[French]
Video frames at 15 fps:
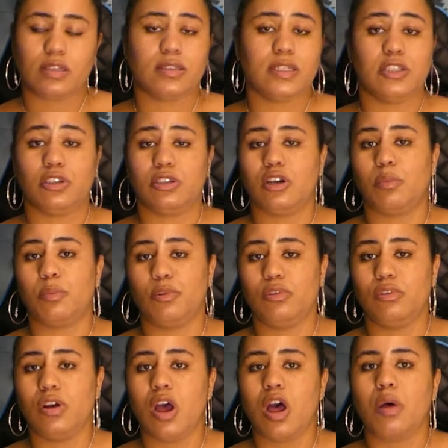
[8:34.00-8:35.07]
N'y tenant
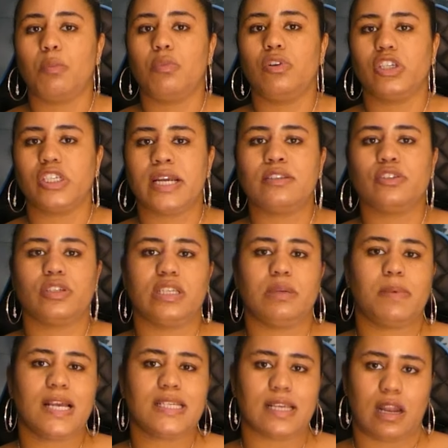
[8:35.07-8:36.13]
plus, Munchen se
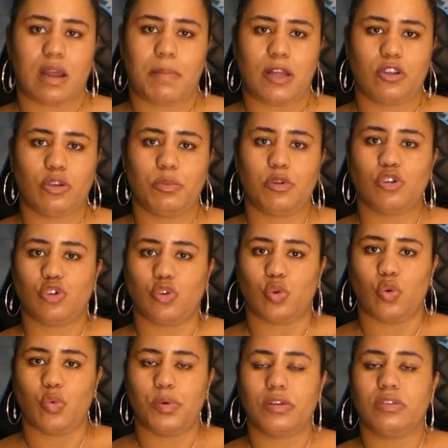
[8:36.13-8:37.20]
déplace à l'appartement du
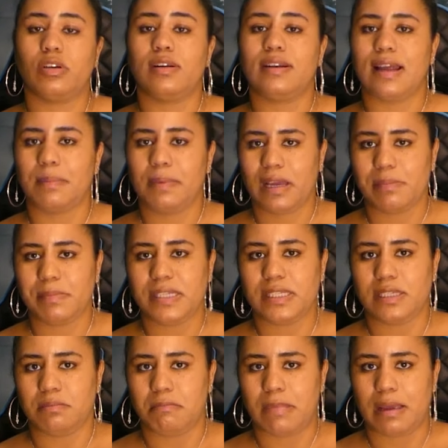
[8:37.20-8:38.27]
couple dans
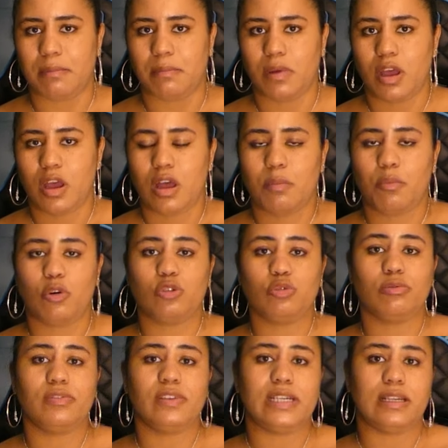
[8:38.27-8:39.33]
l'après-midi même pour
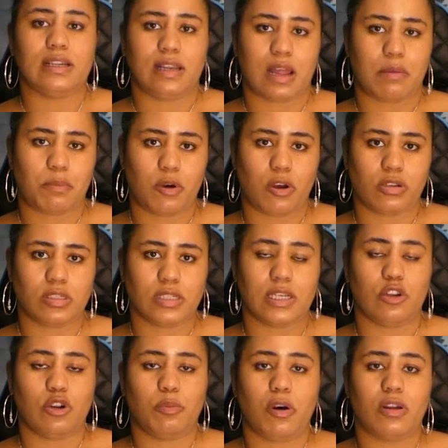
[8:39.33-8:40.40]
trouver la porte et
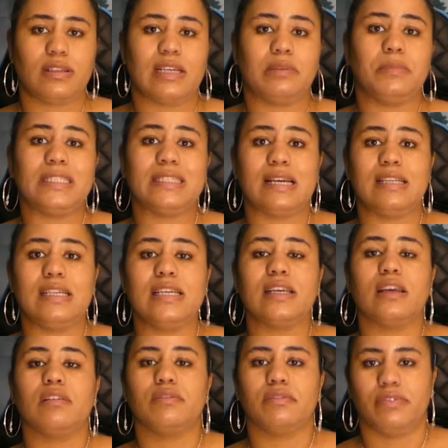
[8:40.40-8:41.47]
le portail
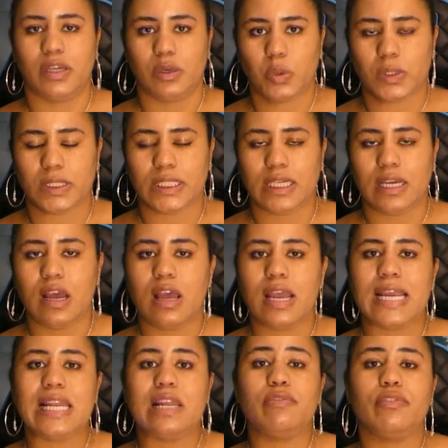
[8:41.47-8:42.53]
métallique verrouillés
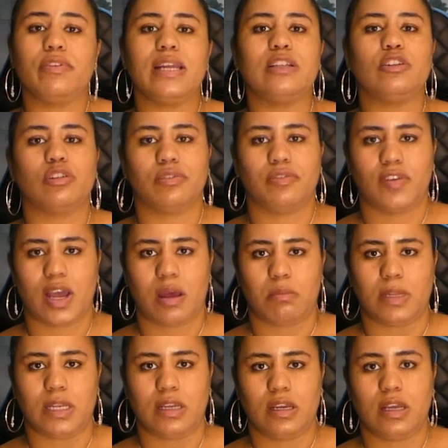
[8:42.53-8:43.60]
et les fenêtres
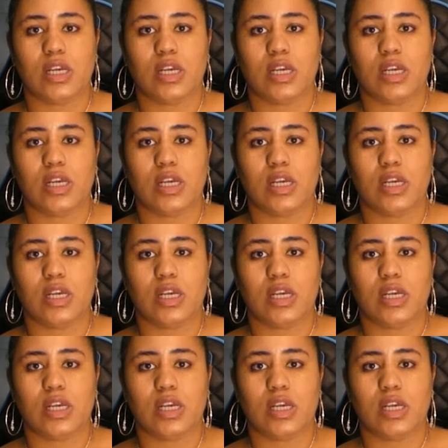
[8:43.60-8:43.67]
fermées.